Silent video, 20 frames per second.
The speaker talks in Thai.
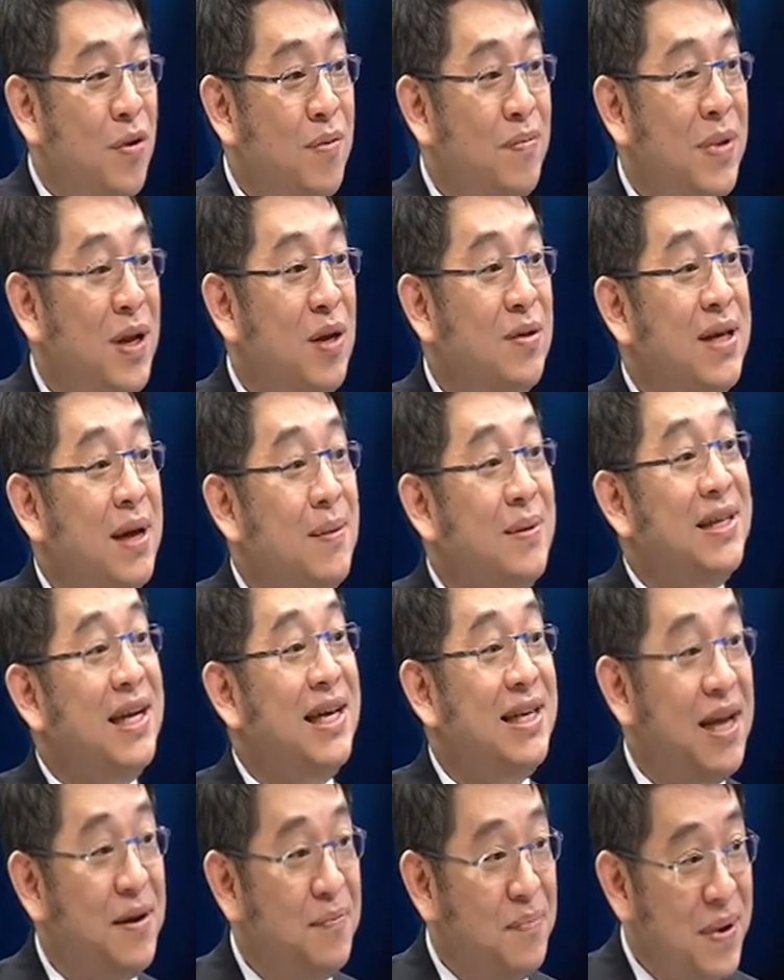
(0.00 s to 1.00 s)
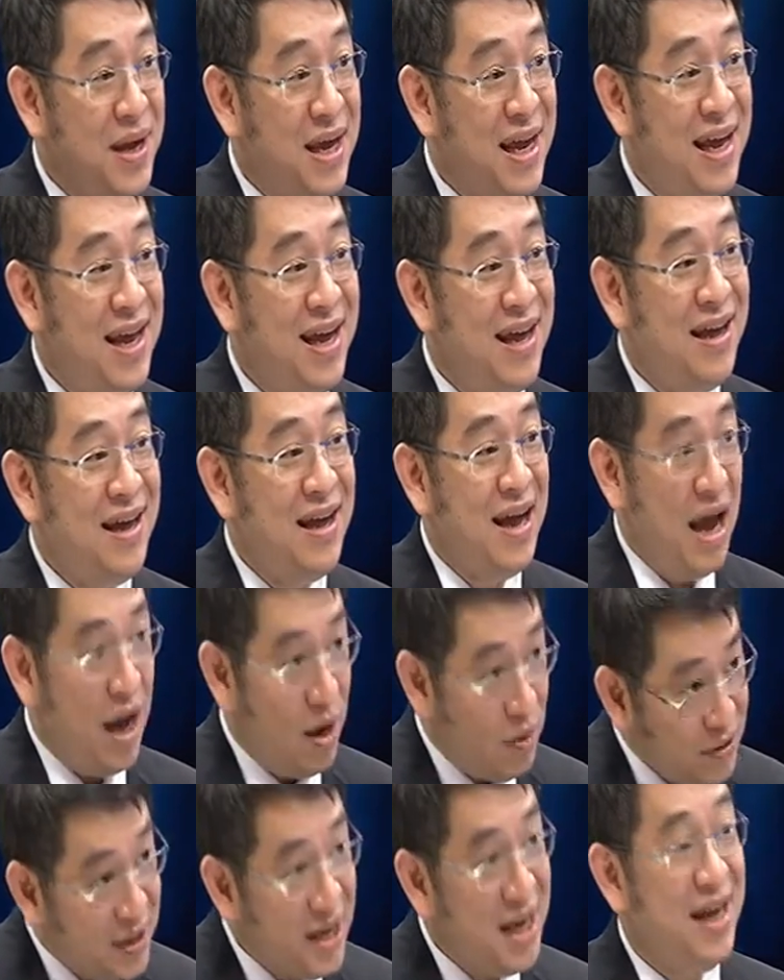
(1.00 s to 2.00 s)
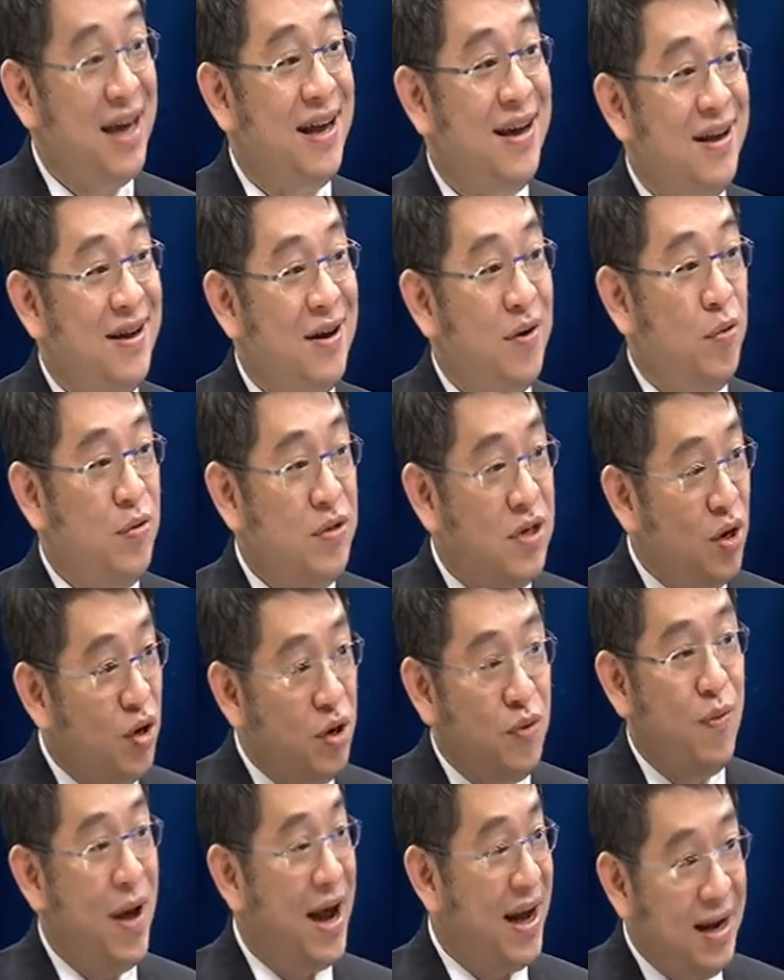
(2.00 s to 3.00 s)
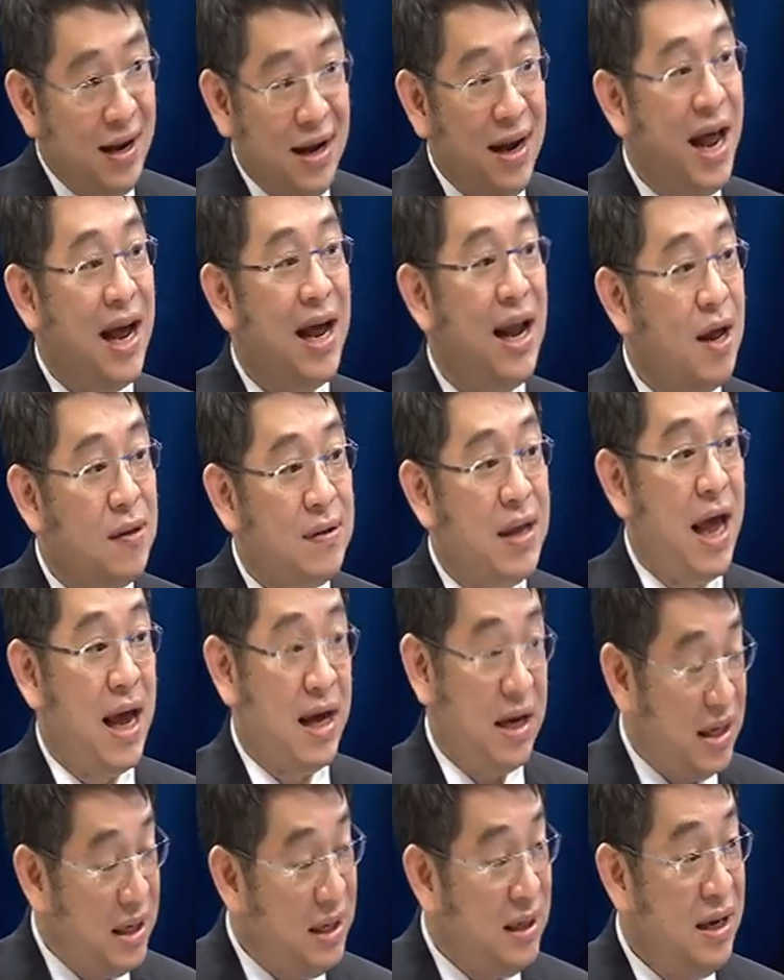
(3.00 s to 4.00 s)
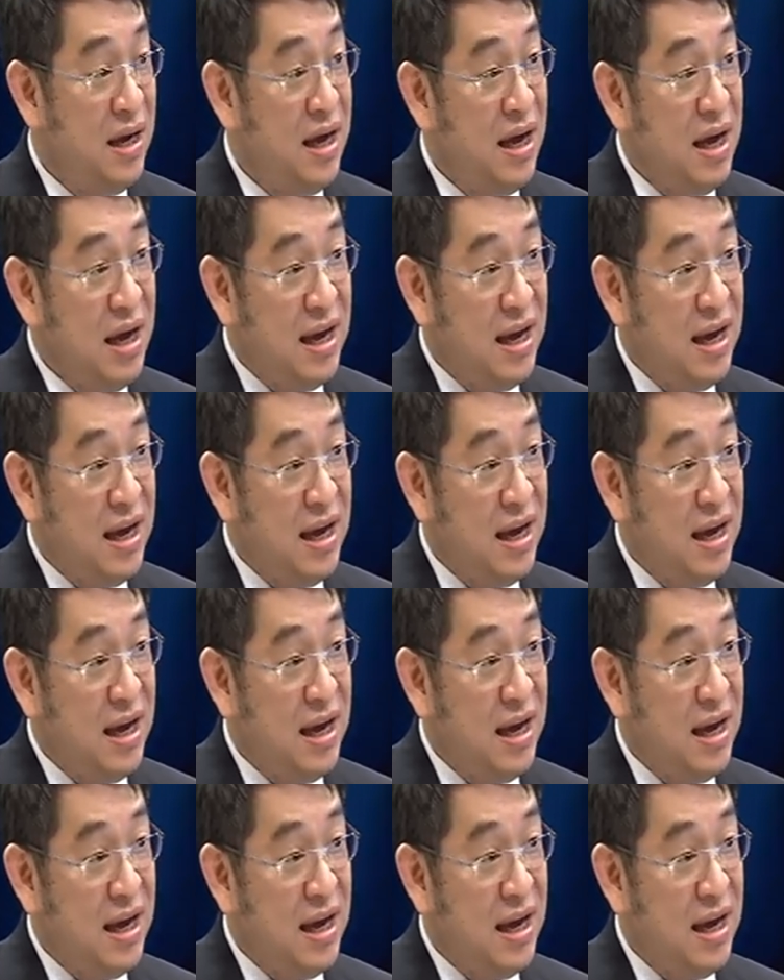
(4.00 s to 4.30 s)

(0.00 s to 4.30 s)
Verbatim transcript: คุณไม่ต้องเสียภาษีเจ็ดปีเอาสิคุณจะลดแวตหรืออะไรก็แล้วแต่คือ